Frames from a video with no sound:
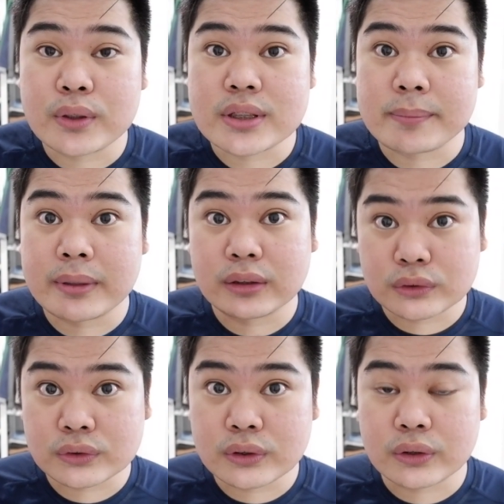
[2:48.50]
mo sa
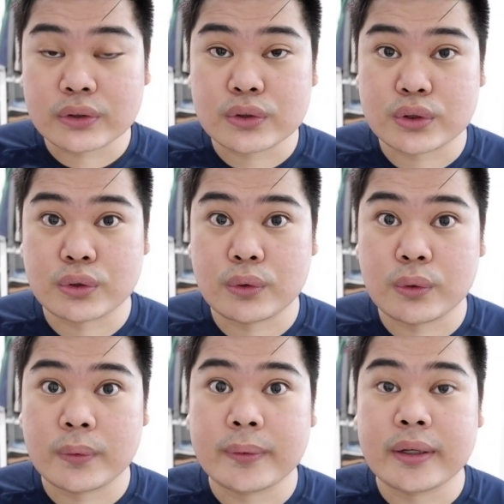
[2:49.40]
pagtulog.
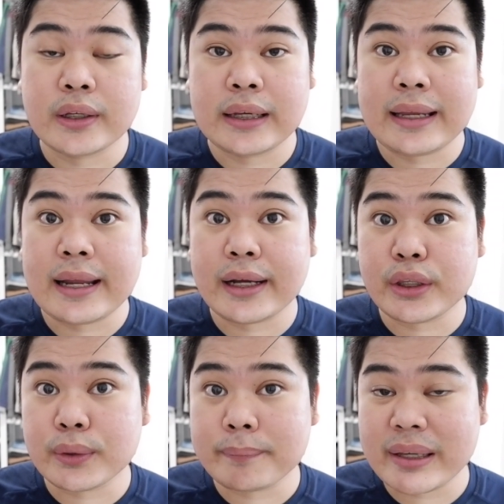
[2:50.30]
So, kailangan
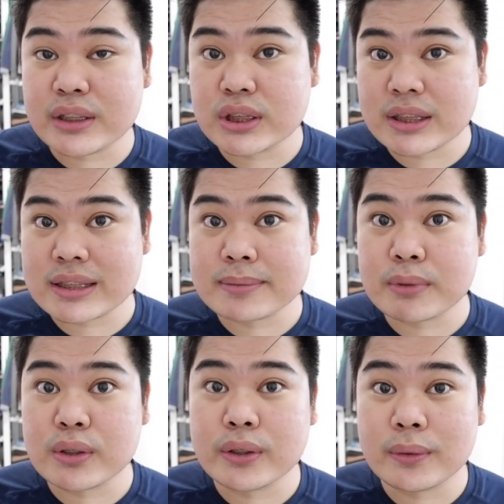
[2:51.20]
yung bed sheets
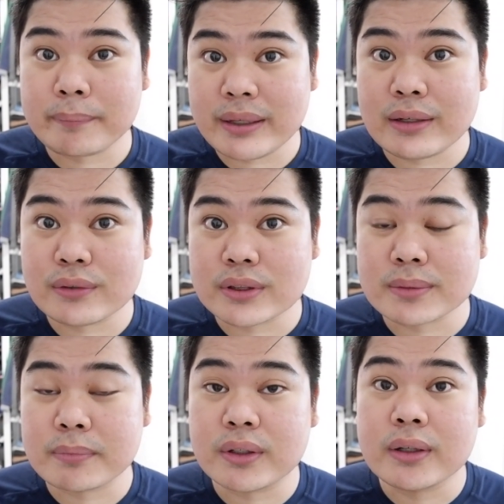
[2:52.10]
mo, yung
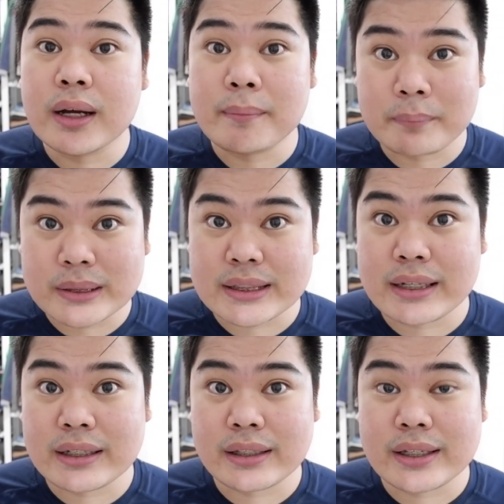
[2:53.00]
pillows mo,
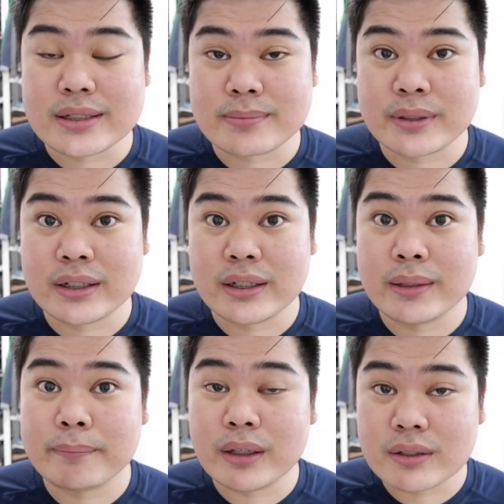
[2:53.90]
masanitize mo na
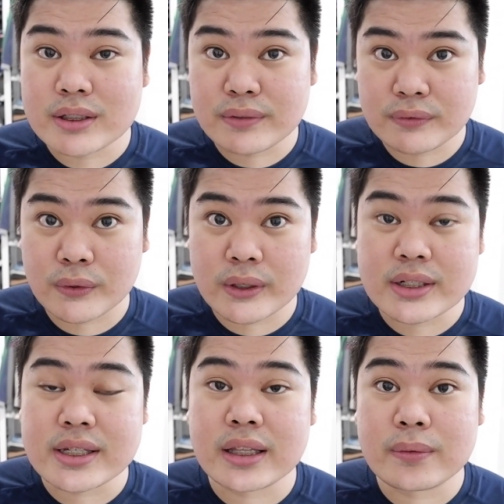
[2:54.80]
din. Because of
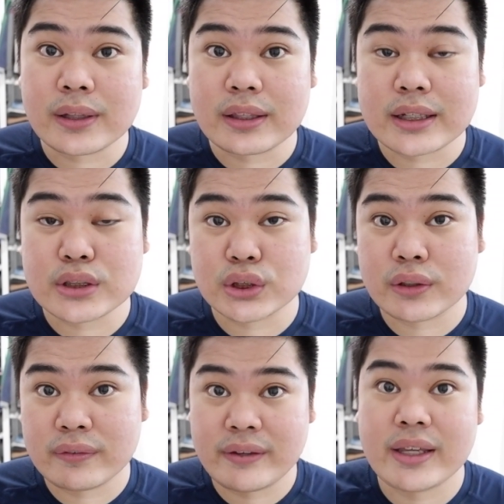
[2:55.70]
course, it will touch
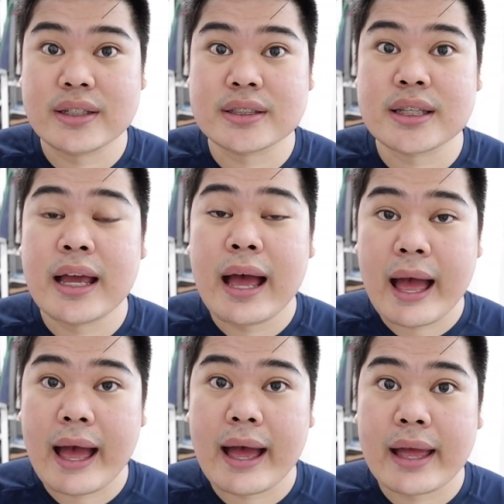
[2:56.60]
your face
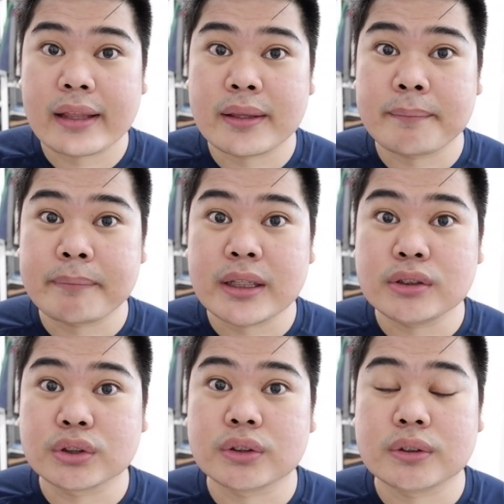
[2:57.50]
at
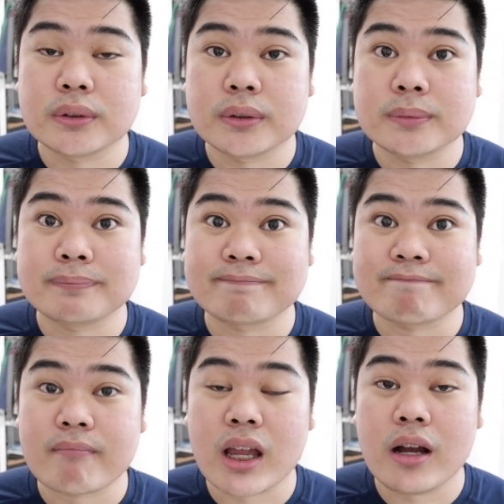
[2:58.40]
medyo
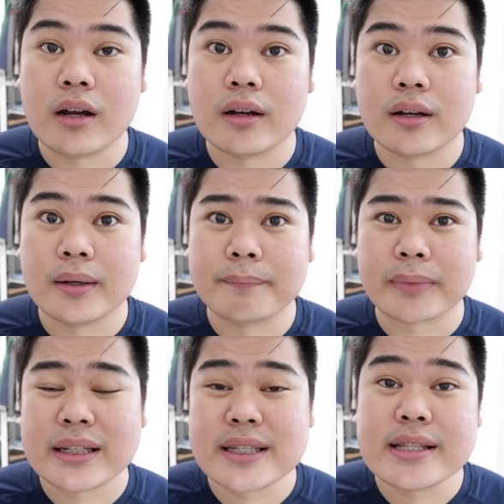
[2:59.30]
um,
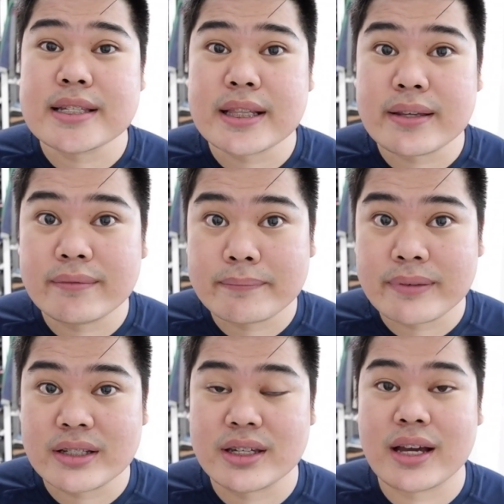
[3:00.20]
sensitive
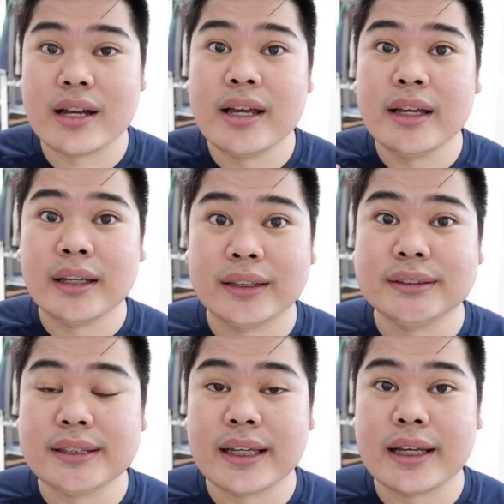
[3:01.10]
pa siya
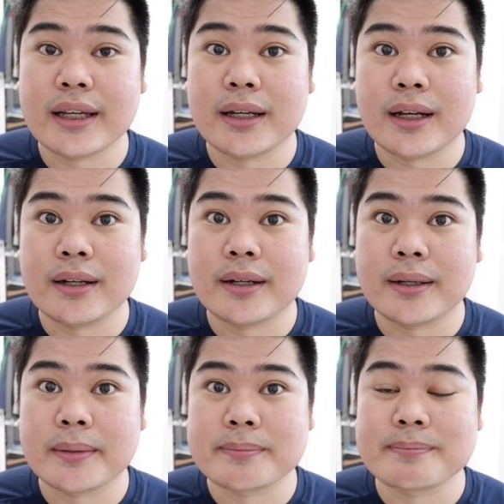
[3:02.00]
kasi nga
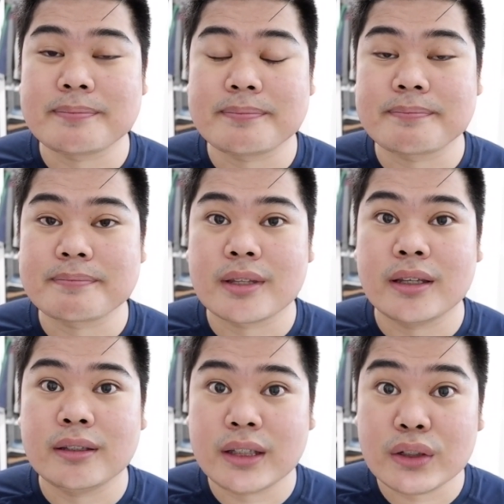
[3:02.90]
um,
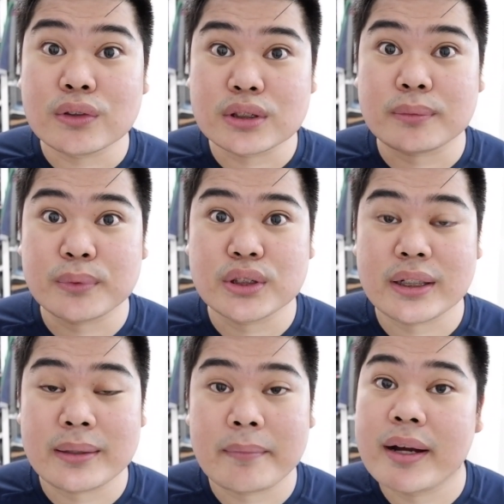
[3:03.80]
tinusok mo
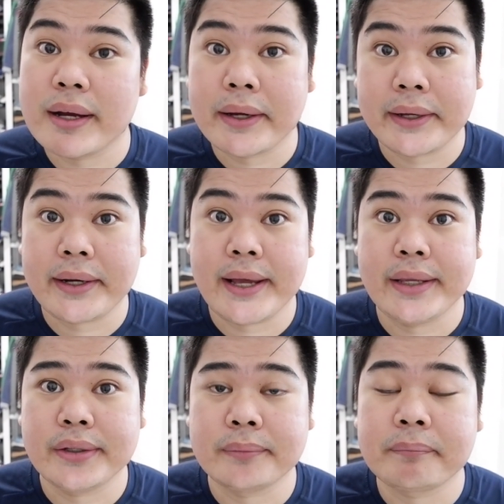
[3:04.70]
siya ng mga
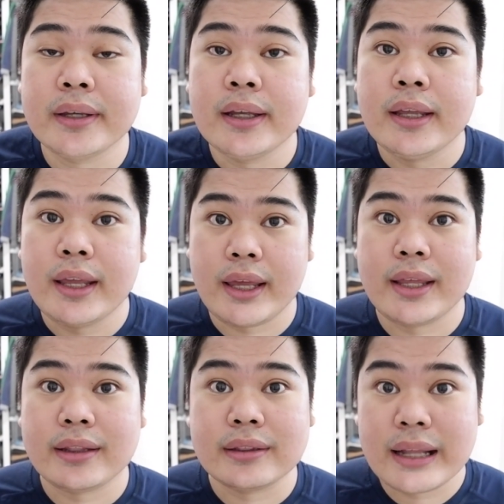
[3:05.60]
karayom.
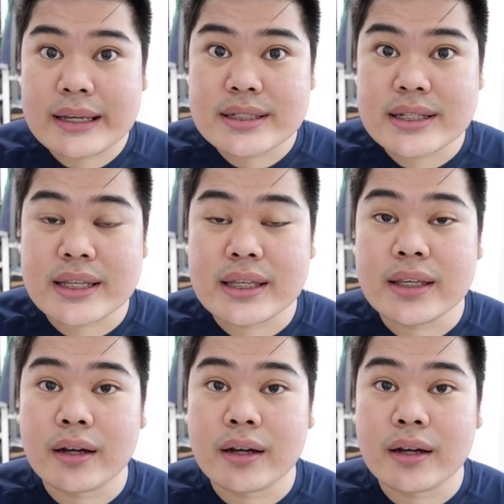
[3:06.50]
And lastly,